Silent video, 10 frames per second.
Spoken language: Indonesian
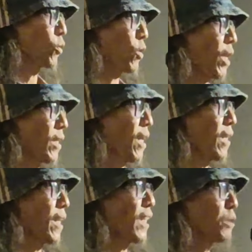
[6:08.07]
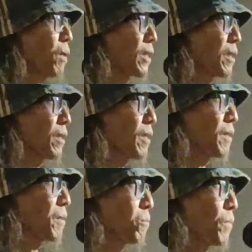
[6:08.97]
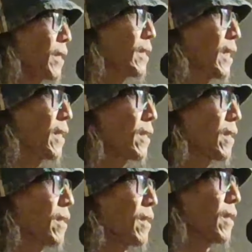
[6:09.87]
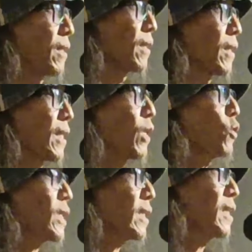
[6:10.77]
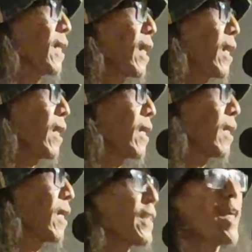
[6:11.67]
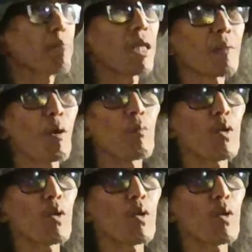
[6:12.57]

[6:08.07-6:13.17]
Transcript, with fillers: Itu agak-agak expanded painting. Lalu ketiga, ini yang paling